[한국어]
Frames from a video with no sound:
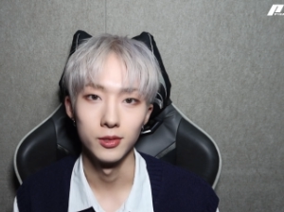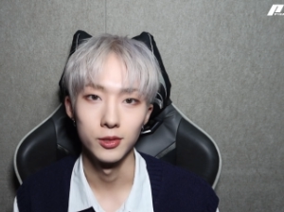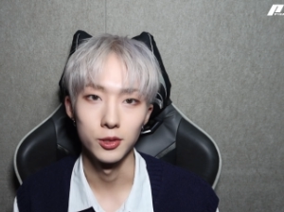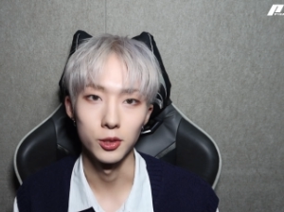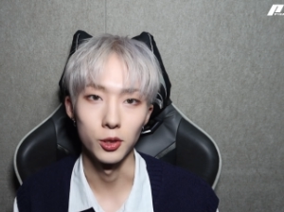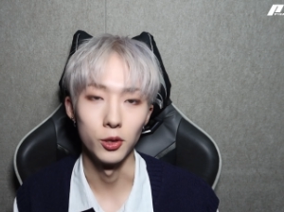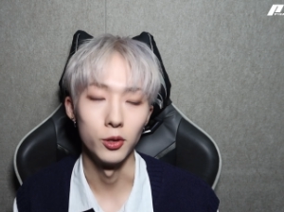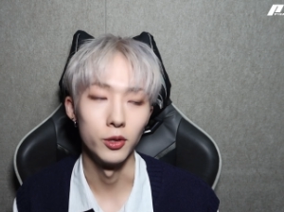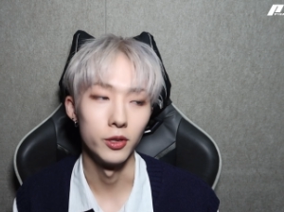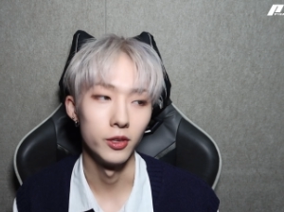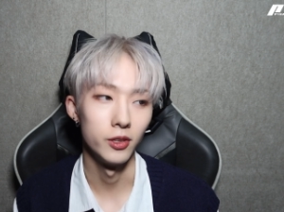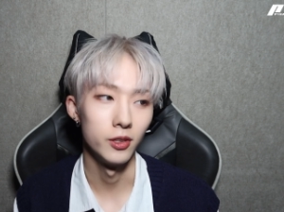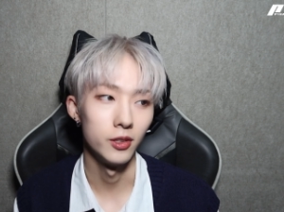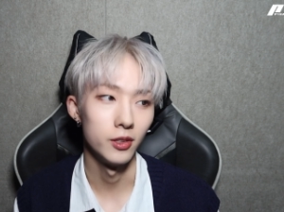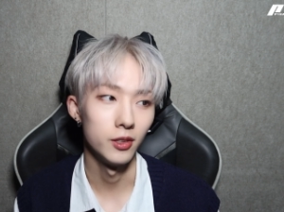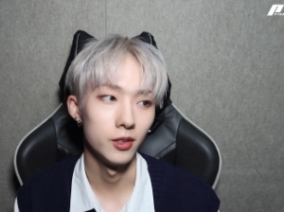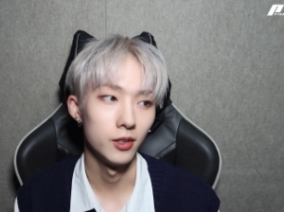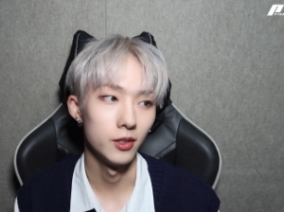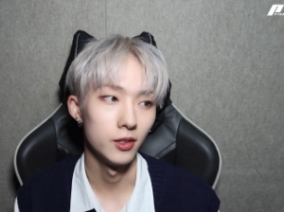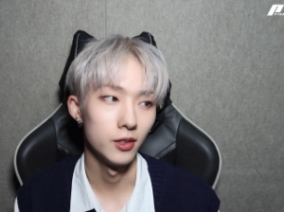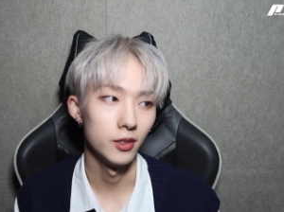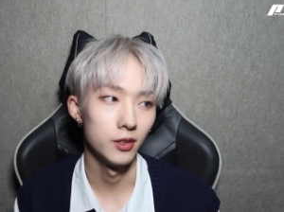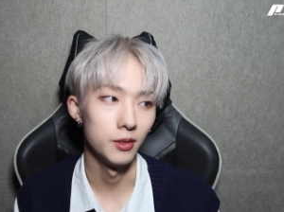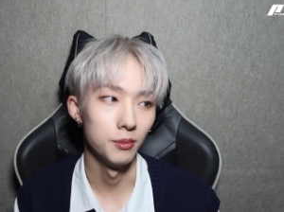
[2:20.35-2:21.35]

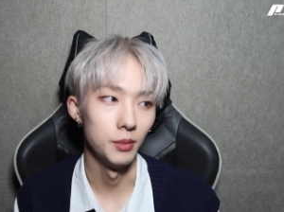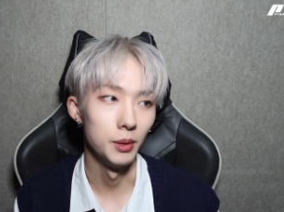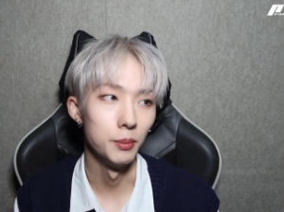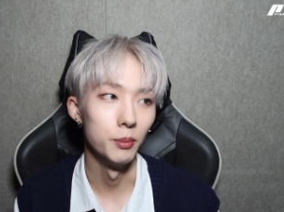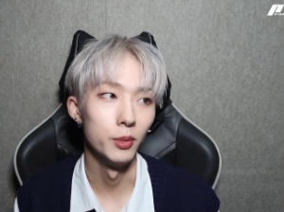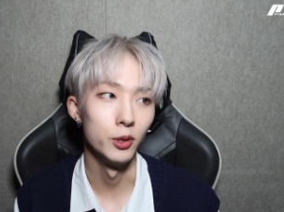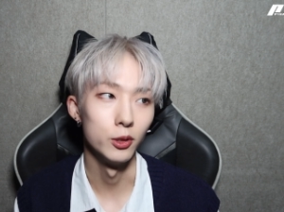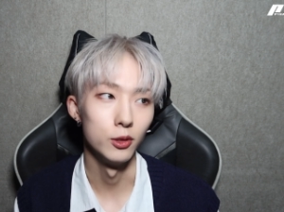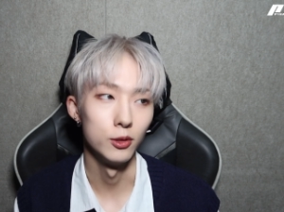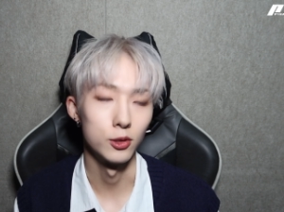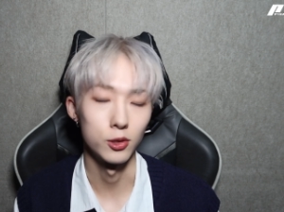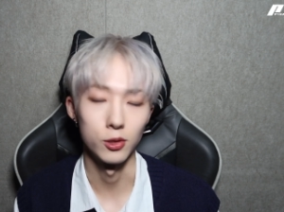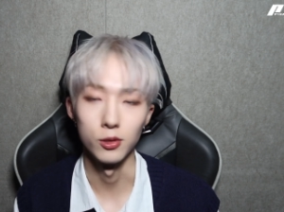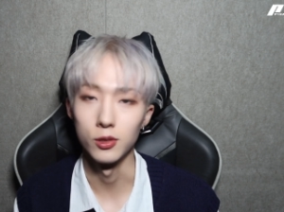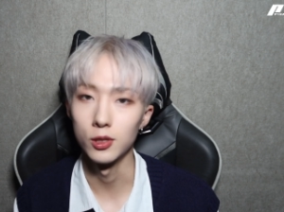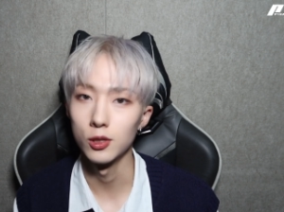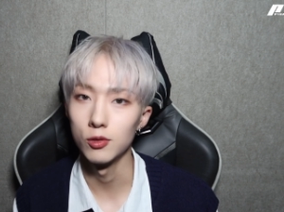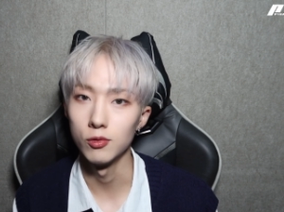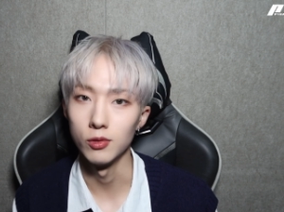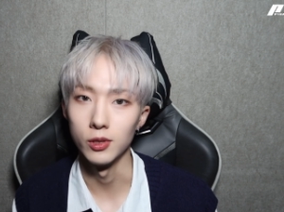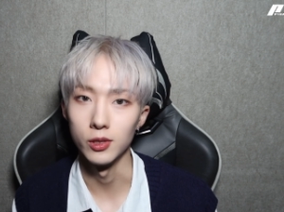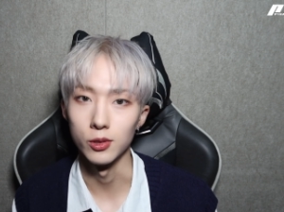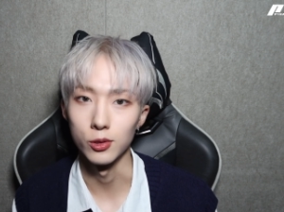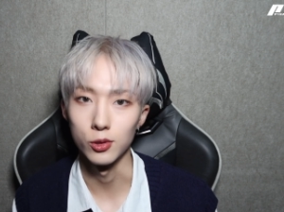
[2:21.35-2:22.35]
저희 멤버들 전체
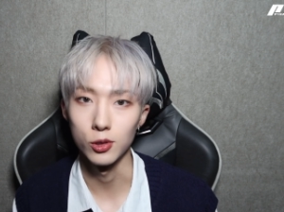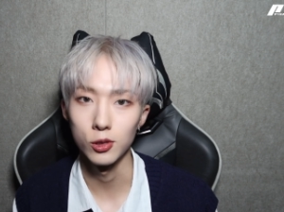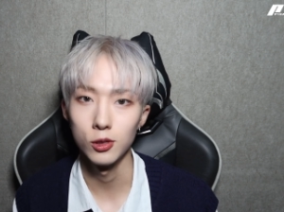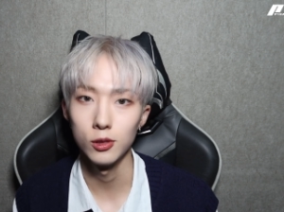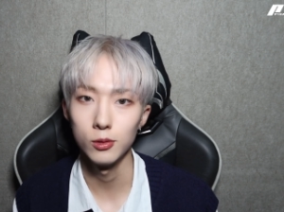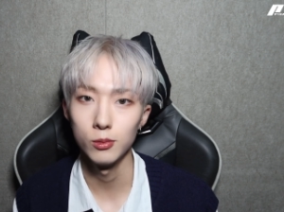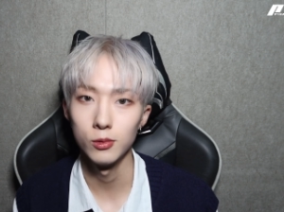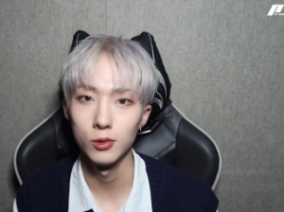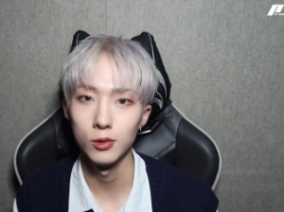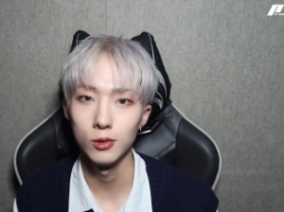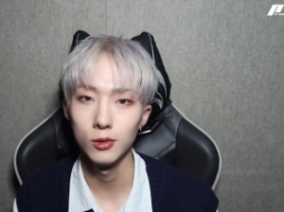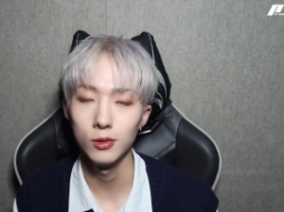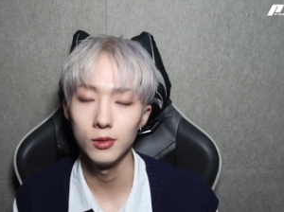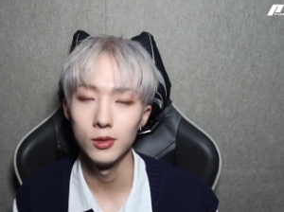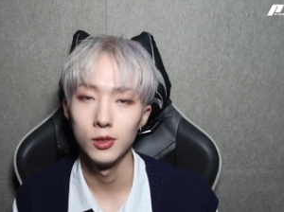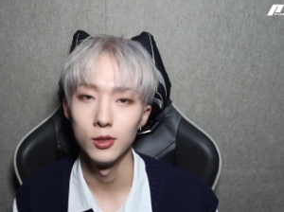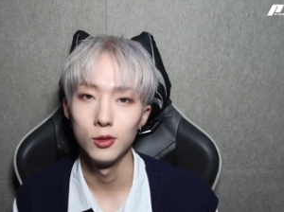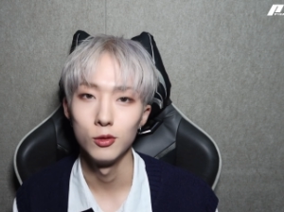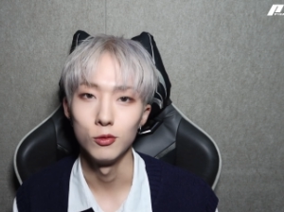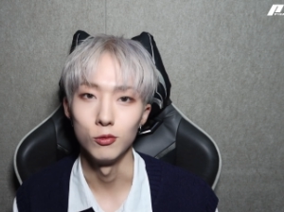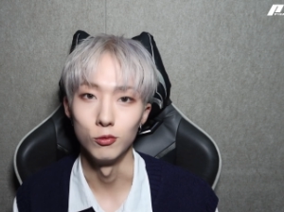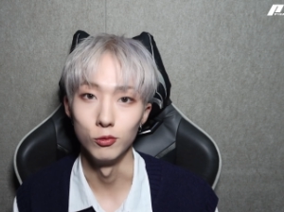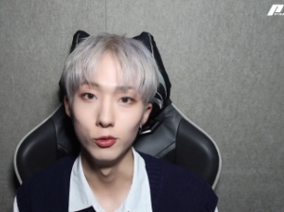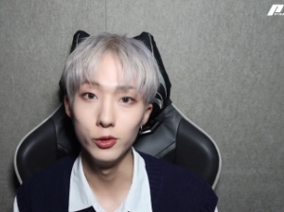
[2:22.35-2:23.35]
중에서 처음으로
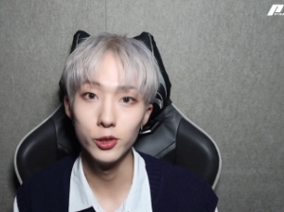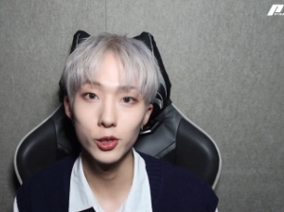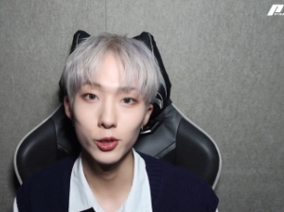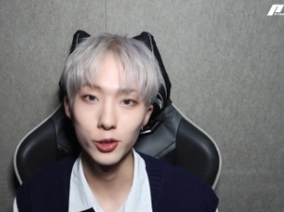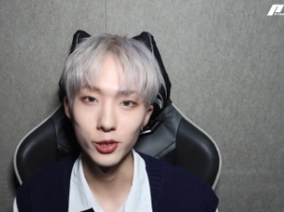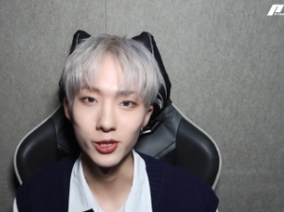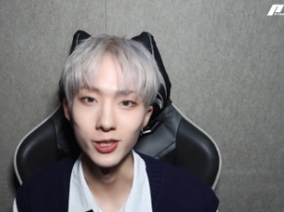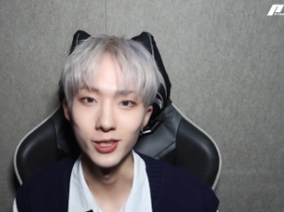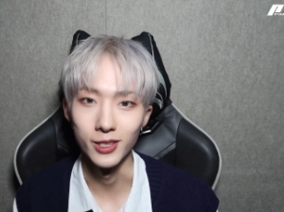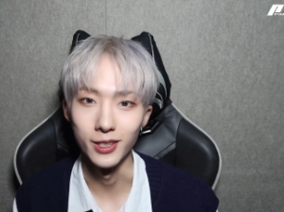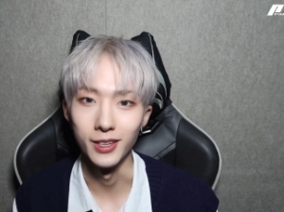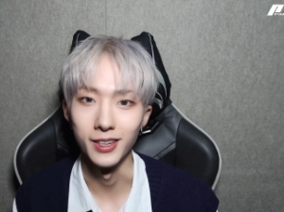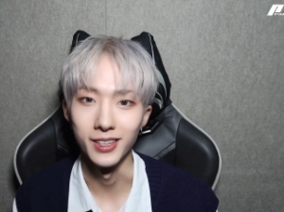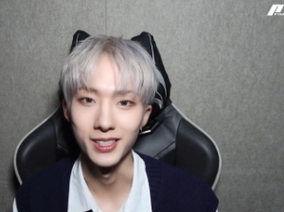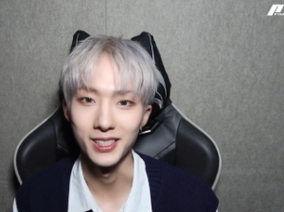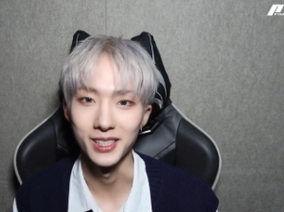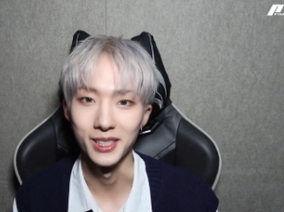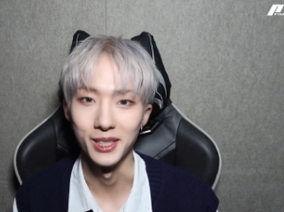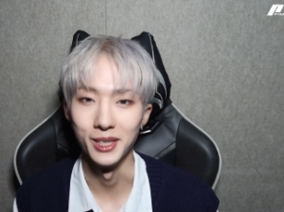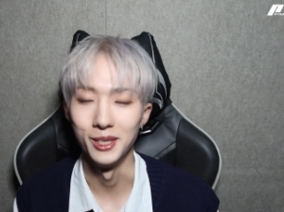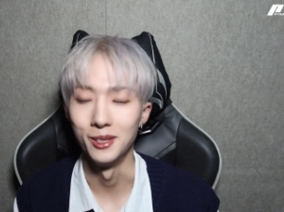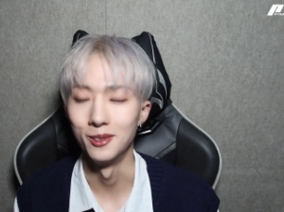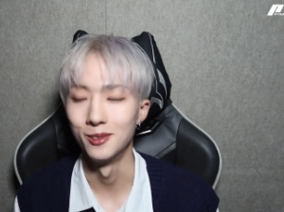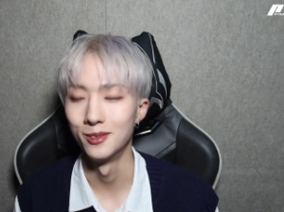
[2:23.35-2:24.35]
운전신이
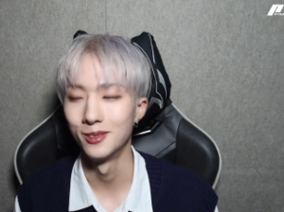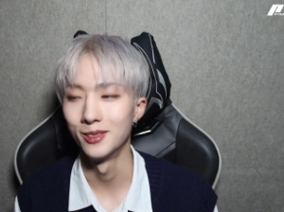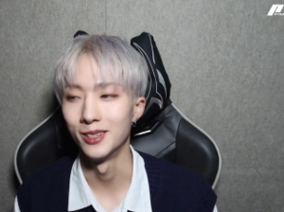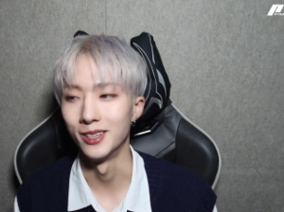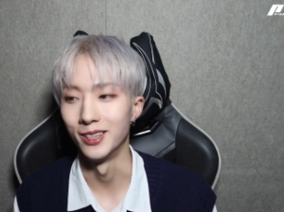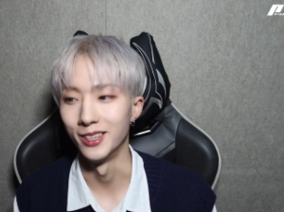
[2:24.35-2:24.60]
나왔잖아요.